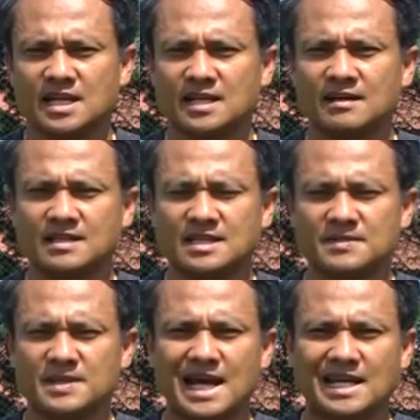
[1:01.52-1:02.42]
นี้นะที่
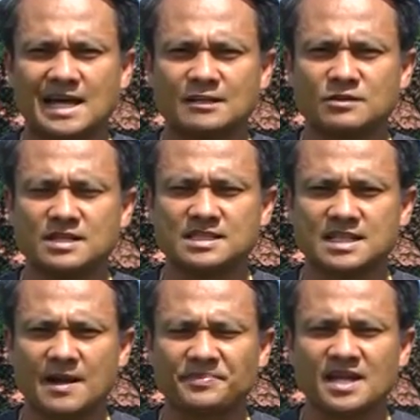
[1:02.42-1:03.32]
จะมีการแข่งขันวิธี
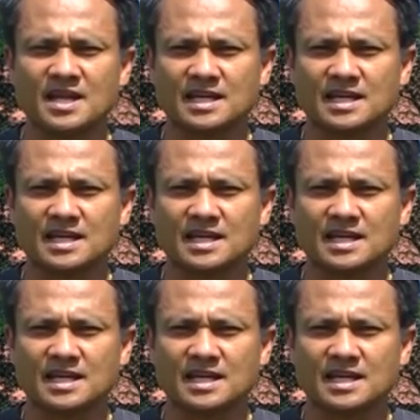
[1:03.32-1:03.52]
สนาม